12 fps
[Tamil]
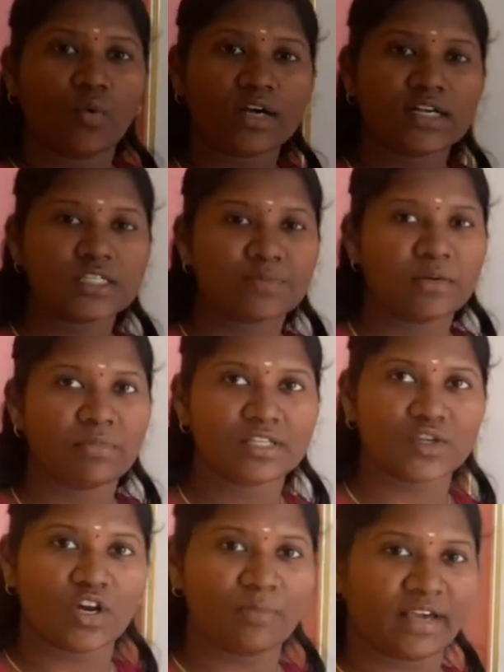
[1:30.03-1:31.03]
வாட் இஸ் மீன் பை
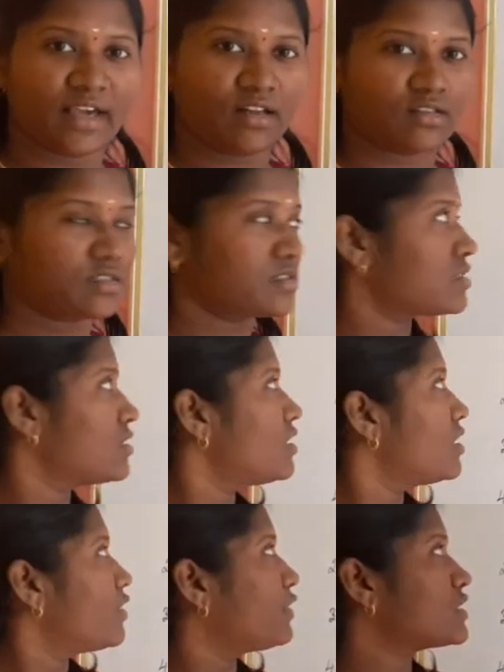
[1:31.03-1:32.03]
சால் மெக்கானிக்ஸ்
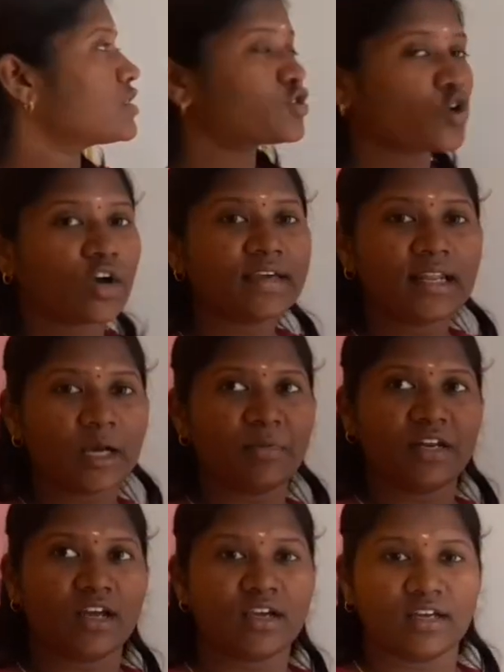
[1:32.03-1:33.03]
ஃபஸ்ட்டு சாயில்
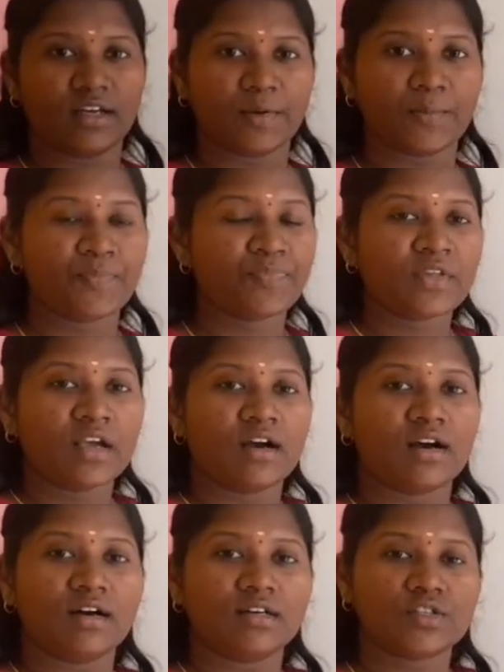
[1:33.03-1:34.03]
அப்படின்னா என்ன
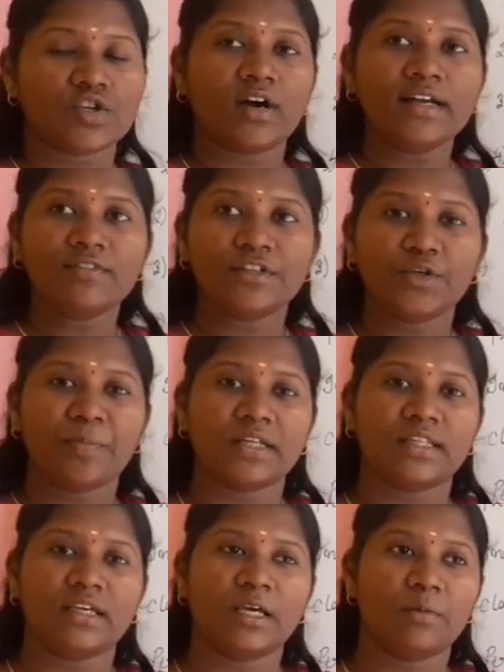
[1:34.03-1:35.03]
சாயில் வந்து
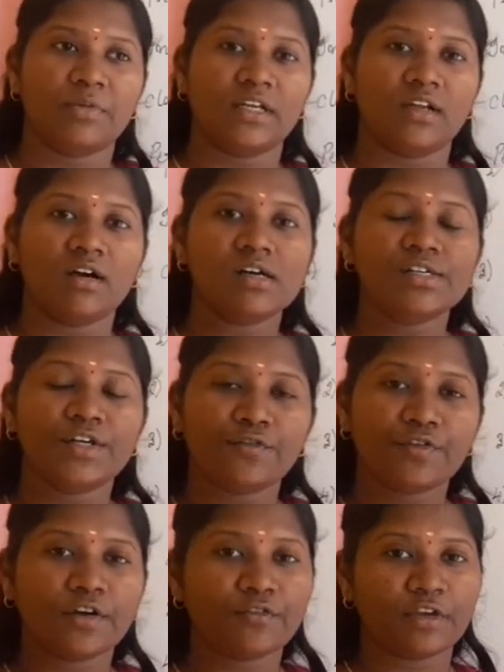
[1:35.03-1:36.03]
பார்த்திங்க அப்படின்னா
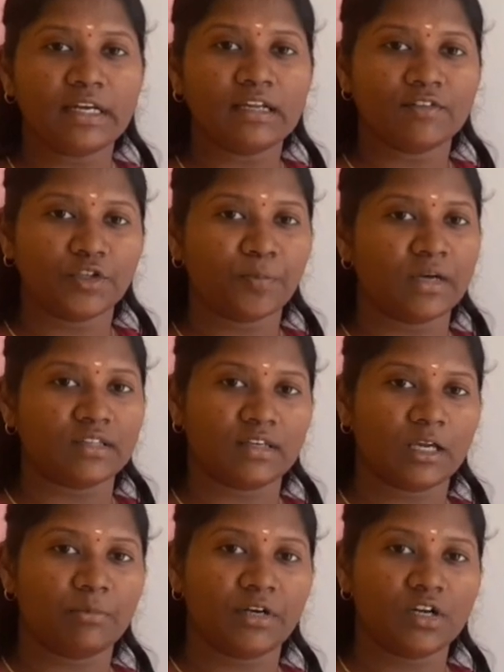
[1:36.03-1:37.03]
டிஃப்ரெண்ட் ஃபீல்டில் வந்து
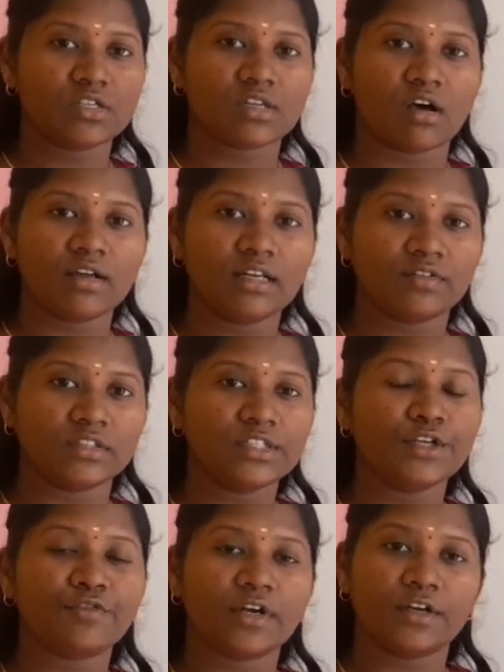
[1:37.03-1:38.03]
பார்த்திங்க அப்படின்னா சாயில் வந்து
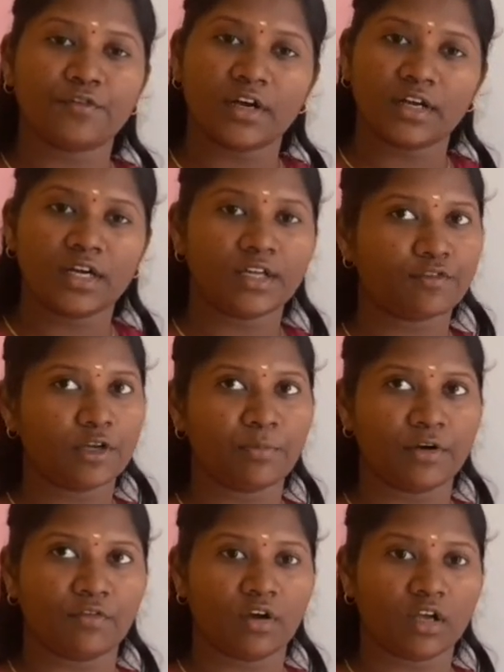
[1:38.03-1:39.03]
டிஃப்ரெண்ட் டிஃப்ரெண்ட்டாக டிஃபைன்
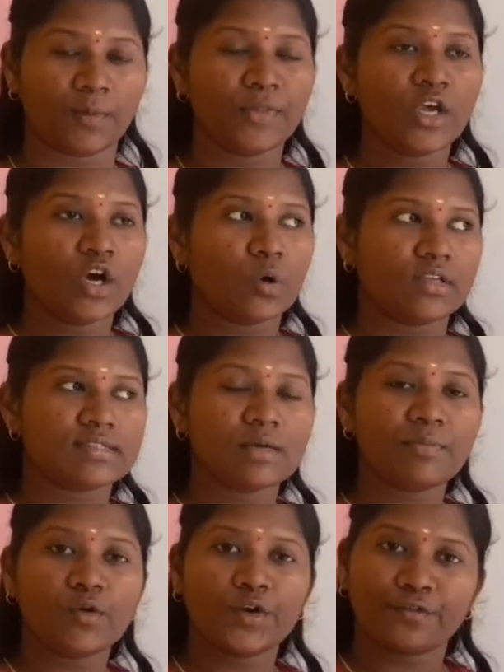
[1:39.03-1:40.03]
பண்ணுவாங்க ஒரு
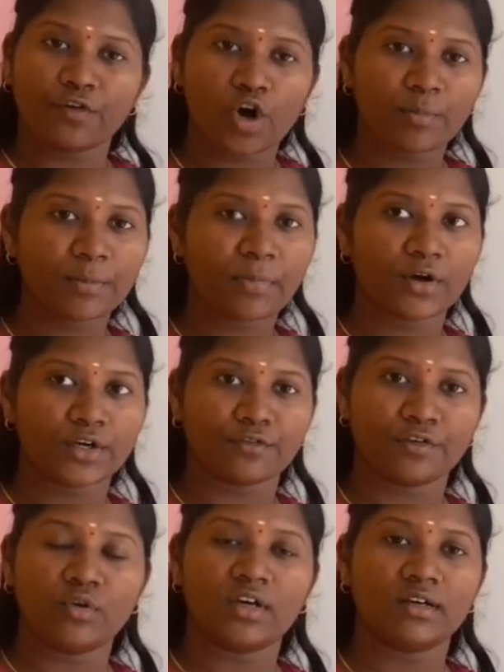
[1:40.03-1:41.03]
எக்ஸாம்பிள் ஒரு ஃபார்மர் பாயிண்ட்
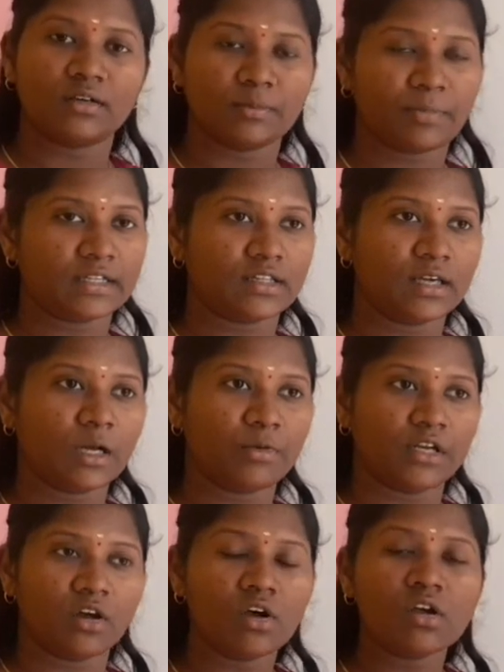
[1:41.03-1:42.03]
ஆஃப் வியூவில் பார்த்திங்க
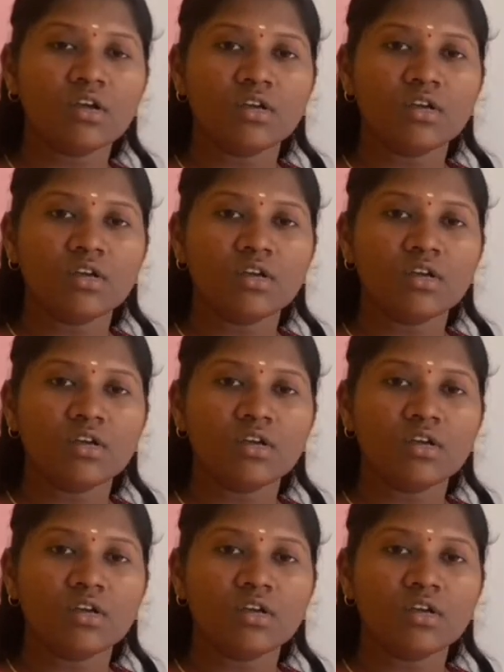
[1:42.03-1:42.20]
அப்படின்னா